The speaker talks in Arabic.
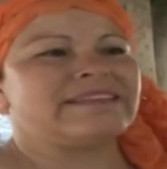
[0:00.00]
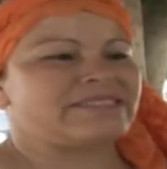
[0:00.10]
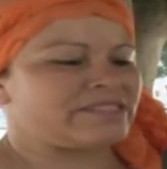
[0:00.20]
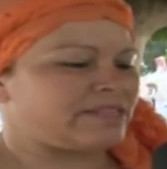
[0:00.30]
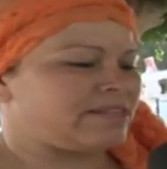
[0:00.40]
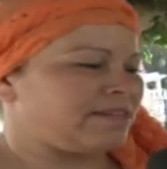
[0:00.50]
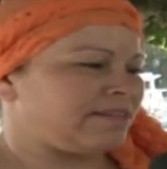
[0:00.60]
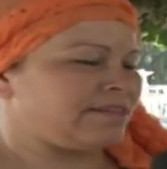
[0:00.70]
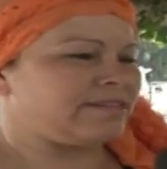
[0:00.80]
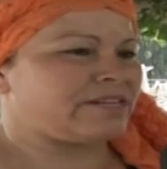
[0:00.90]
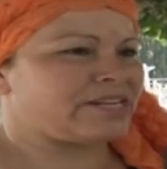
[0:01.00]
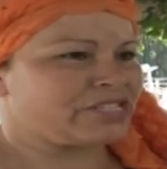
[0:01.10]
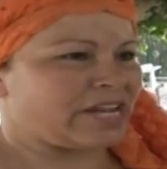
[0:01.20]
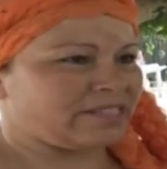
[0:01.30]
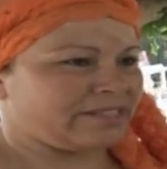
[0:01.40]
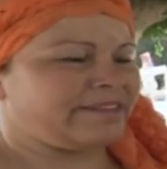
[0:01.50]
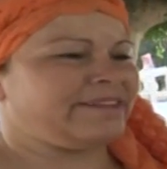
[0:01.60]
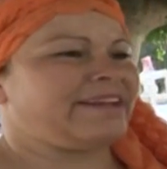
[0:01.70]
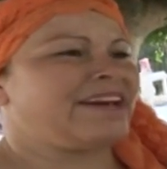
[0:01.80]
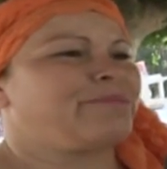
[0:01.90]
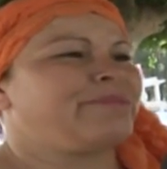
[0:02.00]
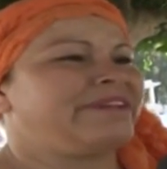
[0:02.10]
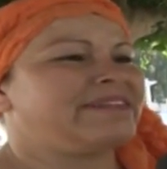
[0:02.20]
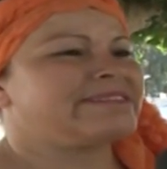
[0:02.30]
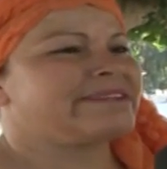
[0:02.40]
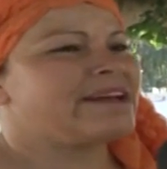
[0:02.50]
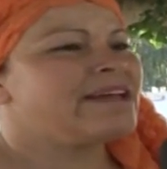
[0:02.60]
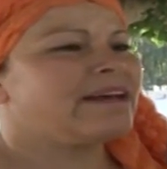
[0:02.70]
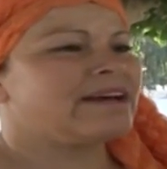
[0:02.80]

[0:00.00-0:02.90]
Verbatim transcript: انا نرشح سي العربي نصره